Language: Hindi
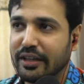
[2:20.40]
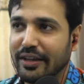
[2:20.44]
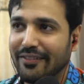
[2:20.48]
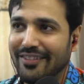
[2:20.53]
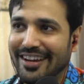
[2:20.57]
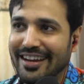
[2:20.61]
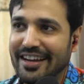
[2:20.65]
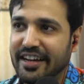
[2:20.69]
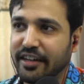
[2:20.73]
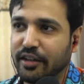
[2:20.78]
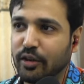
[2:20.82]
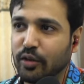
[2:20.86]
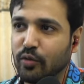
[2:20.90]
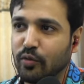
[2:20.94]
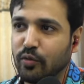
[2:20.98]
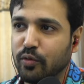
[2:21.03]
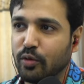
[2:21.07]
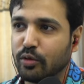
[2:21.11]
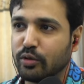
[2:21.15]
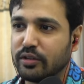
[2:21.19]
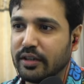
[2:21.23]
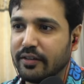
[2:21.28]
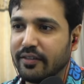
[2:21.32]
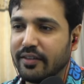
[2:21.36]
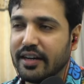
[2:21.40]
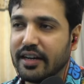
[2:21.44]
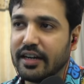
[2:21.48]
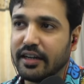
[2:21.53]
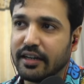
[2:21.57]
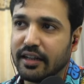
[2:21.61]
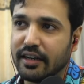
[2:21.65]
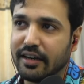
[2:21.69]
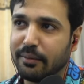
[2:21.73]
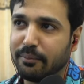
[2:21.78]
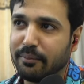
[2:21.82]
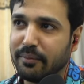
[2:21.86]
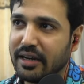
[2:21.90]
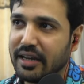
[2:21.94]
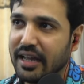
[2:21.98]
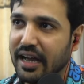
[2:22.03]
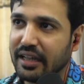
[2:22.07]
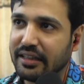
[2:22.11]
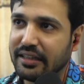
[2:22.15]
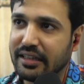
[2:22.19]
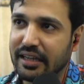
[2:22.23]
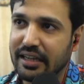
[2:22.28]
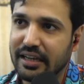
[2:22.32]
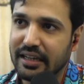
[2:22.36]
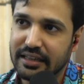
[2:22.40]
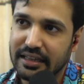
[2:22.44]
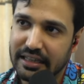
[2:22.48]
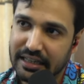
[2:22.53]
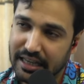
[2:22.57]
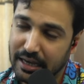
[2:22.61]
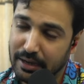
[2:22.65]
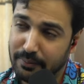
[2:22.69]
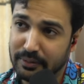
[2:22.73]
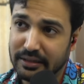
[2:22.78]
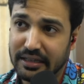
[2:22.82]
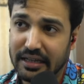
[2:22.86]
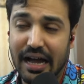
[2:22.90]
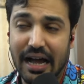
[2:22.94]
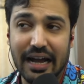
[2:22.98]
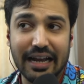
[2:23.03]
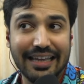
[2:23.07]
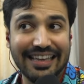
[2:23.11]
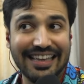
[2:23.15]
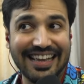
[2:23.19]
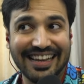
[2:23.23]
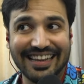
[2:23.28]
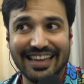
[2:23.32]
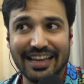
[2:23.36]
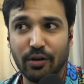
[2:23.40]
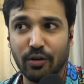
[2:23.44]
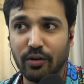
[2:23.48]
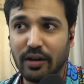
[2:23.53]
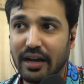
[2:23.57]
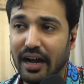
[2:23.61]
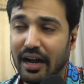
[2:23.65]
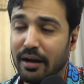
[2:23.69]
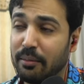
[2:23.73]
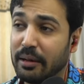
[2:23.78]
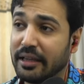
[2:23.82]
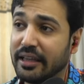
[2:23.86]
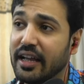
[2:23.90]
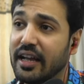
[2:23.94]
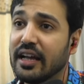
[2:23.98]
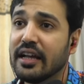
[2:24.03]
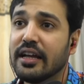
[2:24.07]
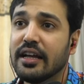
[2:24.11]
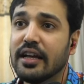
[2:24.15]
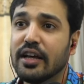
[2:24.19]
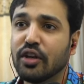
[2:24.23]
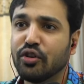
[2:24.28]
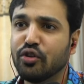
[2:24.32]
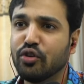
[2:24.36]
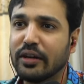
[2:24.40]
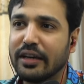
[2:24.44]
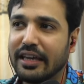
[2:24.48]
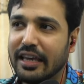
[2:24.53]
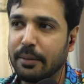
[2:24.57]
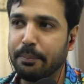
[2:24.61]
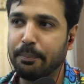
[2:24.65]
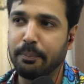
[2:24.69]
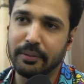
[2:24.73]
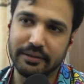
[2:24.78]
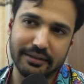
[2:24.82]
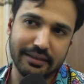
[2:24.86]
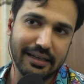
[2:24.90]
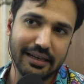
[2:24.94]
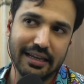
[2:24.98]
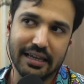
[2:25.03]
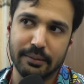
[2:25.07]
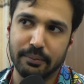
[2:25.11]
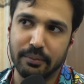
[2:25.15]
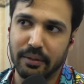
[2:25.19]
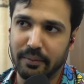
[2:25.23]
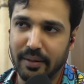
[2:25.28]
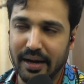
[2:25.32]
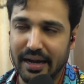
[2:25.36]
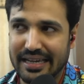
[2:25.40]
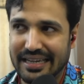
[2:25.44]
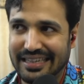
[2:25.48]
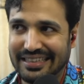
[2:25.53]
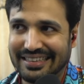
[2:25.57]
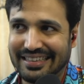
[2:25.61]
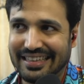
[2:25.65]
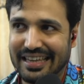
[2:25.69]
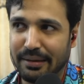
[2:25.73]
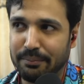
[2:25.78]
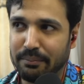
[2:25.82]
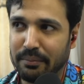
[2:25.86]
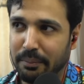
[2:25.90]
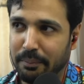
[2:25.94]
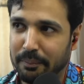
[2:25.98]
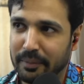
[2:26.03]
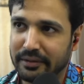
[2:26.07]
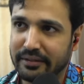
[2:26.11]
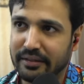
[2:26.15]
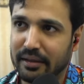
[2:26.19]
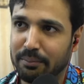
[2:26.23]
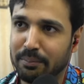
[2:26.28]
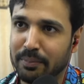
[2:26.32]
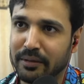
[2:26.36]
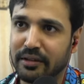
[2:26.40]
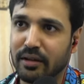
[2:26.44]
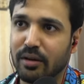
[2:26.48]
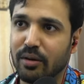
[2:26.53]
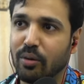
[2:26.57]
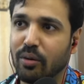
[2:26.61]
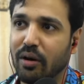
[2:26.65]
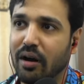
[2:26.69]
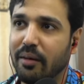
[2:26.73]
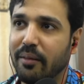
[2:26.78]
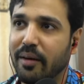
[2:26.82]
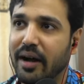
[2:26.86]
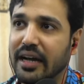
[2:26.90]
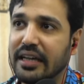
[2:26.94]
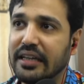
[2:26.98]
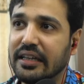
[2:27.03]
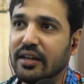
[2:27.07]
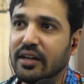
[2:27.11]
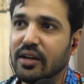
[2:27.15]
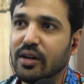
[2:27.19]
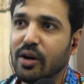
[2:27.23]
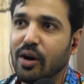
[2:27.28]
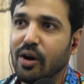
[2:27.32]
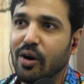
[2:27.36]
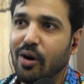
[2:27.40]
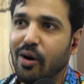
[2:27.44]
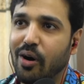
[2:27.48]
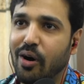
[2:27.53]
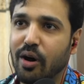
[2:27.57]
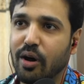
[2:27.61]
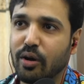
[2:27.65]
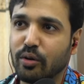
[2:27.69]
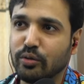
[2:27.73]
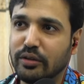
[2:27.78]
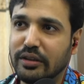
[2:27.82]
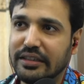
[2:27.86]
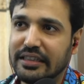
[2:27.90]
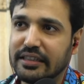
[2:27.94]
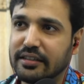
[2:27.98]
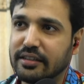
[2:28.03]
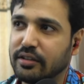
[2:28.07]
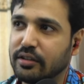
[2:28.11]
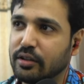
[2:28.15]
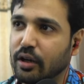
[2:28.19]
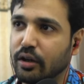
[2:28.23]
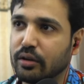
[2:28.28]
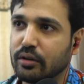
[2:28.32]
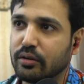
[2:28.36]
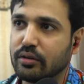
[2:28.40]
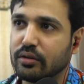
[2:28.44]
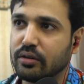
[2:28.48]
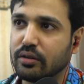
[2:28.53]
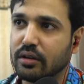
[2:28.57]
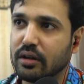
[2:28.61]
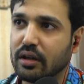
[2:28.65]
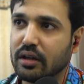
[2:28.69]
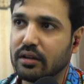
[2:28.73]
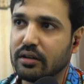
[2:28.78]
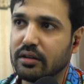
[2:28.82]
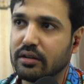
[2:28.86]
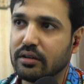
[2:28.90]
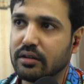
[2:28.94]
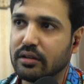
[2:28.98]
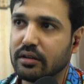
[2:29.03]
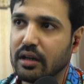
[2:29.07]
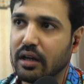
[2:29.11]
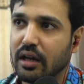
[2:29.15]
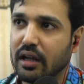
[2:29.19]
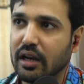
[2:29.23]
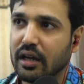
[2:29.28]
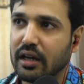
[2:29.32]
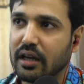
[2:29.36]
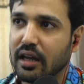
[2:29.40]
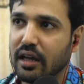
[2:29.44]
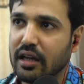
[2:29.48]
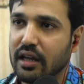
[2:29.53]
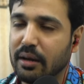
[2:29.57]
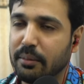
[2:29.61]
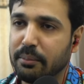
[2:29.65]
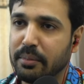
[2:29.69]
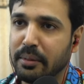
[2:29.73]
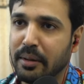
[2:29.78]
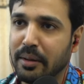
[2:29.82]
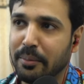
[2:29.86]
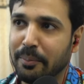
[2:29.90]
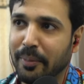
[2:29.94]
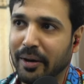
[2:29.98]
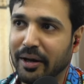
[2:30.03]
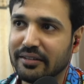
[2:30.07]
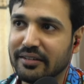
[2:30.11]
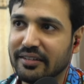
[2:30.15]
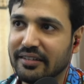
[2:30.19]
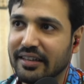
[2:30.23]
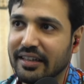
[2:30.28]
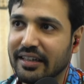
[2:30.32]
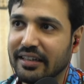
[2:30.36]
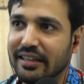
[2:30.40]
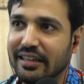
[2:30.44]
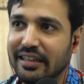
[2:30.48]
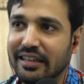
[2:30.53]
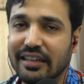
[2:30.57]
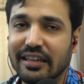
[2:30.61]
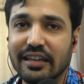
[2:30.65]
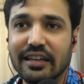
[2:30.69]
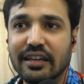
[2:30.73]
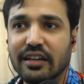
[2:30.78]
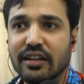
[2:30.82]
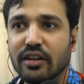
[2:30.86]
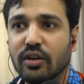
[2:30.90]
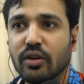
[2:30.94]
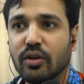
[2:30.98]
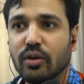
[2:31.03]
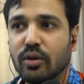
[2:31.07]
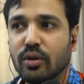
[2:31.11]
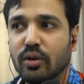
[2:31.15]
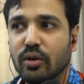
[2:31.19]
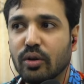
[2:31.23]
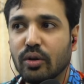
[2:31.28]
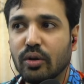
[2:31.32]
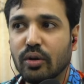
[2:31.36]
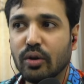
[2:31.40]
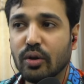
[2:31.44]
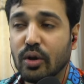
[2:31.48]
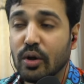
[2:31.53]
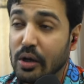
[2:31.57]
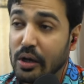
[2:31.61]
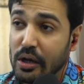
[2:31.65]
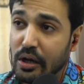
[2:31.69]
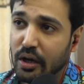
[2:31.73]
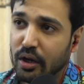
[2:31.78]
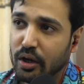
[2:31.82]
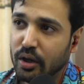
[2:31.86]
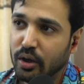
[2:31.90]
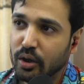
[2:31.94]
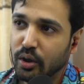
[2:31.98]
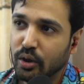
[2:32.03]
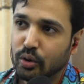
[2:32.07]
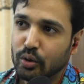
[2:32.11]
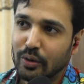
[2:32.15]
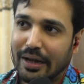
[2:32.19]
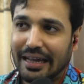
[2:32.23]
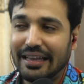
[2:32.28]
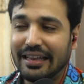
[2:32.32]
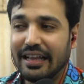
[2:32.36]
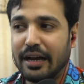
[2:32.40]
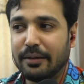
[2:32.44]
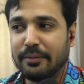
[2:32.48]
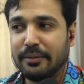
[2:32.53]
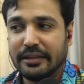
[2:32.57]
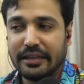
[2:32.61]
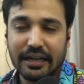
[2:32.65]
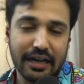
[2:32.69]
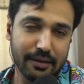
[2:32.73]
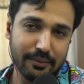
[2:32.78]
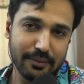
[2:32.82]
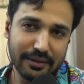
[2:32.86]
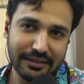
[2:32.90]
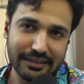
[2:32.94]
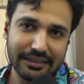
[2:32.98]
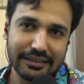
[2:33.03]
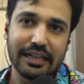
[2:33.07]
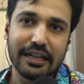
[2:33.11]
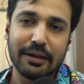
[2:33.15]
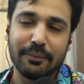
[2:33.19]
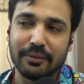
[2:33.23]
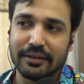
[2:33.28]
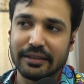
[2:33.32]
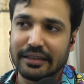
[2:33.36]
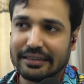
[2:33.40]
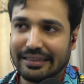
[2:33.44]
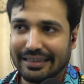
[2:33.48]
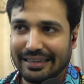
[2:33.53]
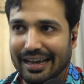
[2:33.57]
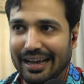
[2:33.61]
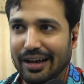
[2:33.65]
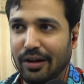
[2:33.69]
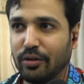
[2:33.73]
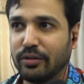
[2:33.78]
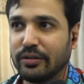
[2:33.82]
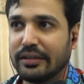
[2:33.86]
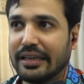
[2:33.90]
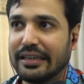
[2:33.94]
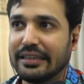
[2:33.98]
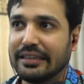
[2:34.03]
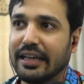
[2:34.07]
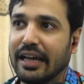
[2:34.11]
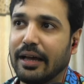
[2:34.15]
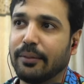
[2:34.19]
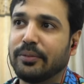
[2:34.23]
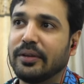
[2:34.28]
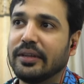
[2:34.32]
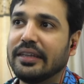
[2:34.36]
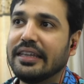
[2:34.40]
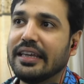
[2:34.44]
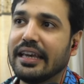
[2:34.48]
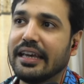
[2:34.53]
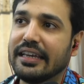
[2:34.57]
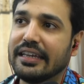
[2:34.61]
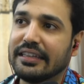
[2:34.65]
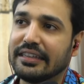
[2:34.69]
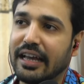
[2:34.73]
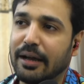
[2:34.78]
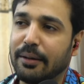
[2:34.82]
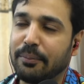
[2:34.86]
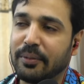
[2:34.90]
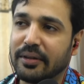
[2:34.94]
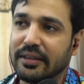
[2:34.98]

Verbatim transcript: सेवन एट टू फोर सेवन एट नंबर याद कर लेते हैं क्या पता आगे जाके कोई काम आ जाए क्योंकि ये पजल गेम है भाई इस गेम में पजल पजल होगा भाई और उसी के साथ साथ साला क्या यहाँ पे मैं फांसी देख ली तो कहीं अभी तक हमें जितना पता चला उसके हिसाब से ये हिसाब